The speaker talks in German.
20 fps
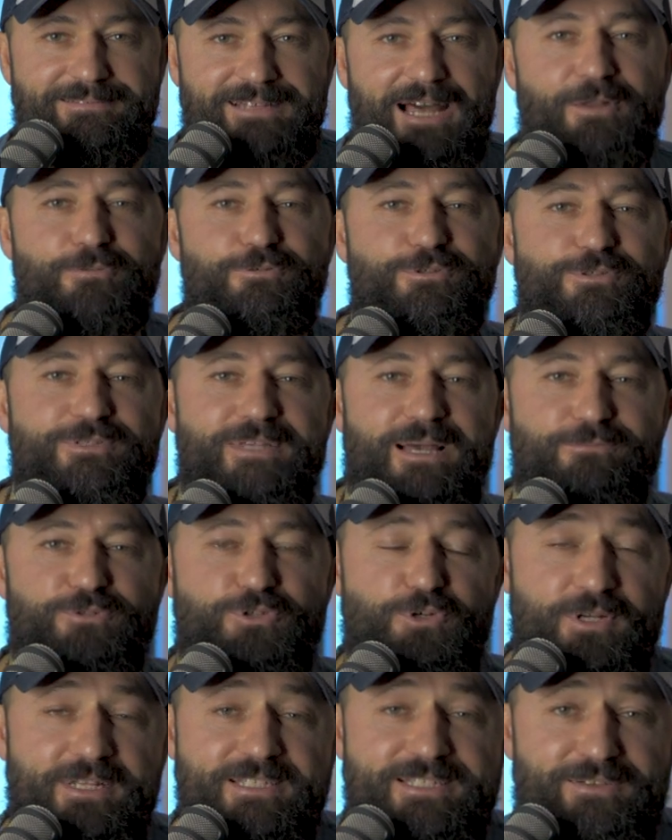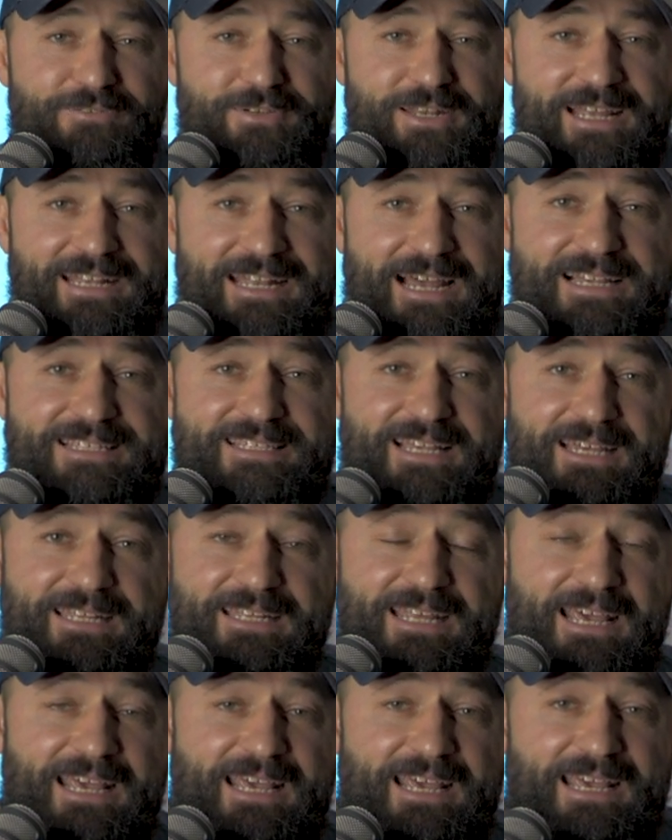Hallo zusammen, schön, dass ihr wieder da
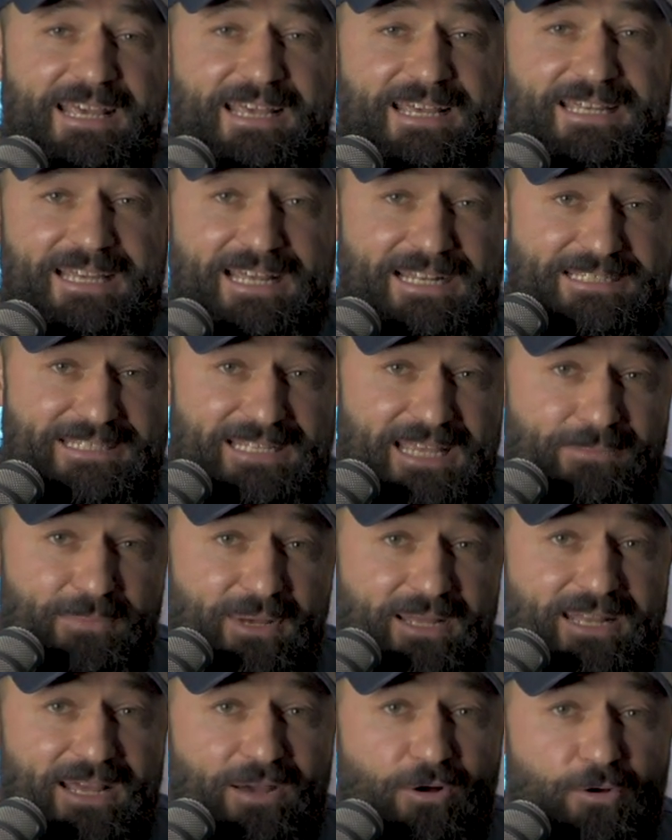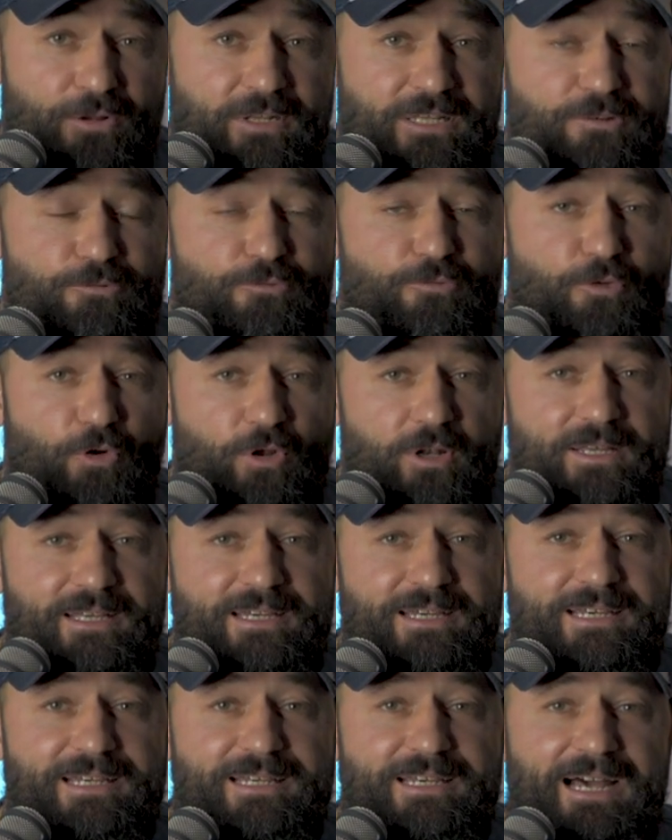seid. Ja, das Thema der heutigen
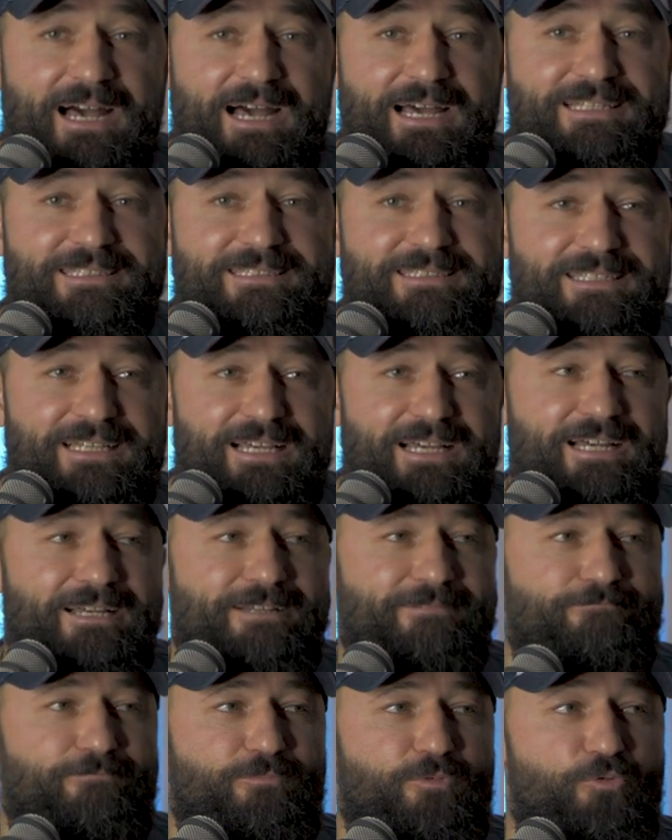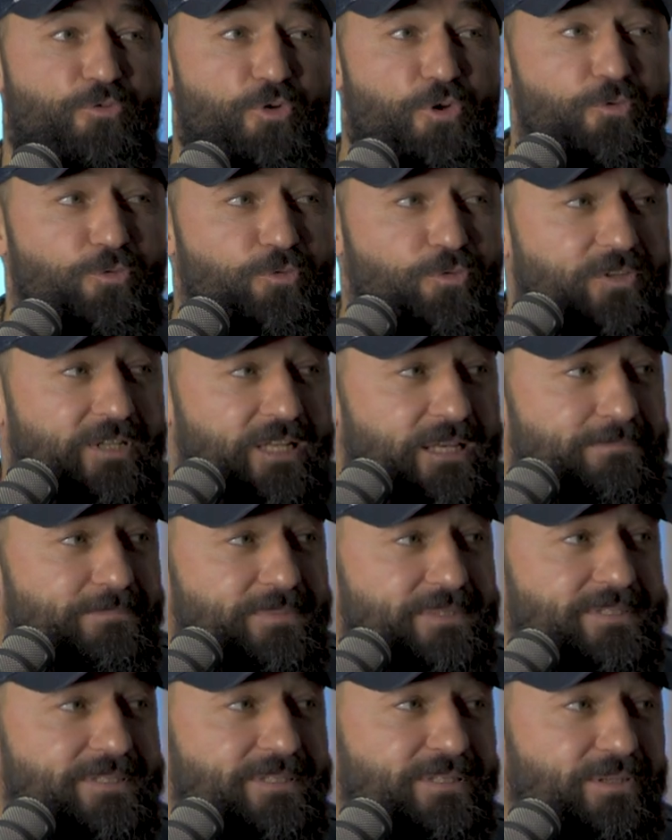Folge heißt ja fünf
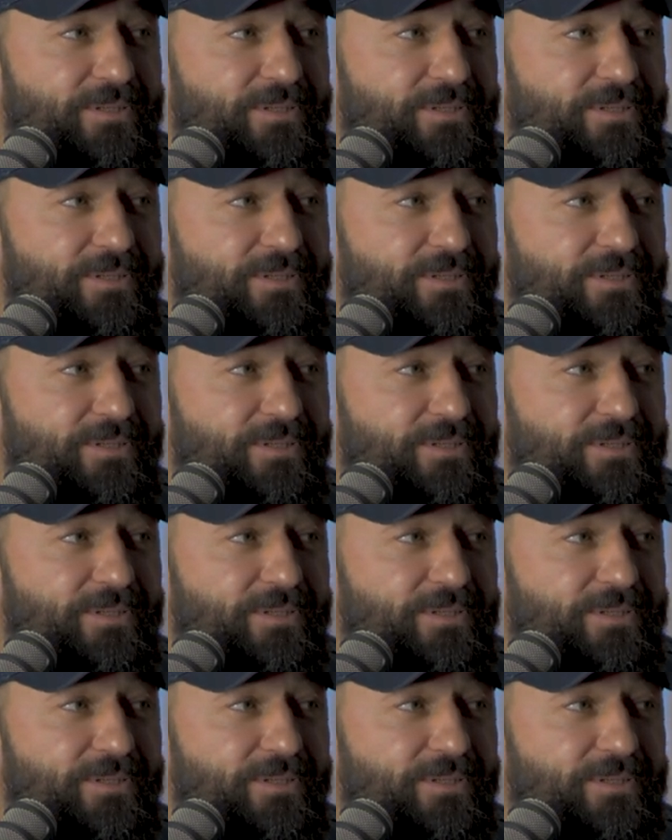Tipps,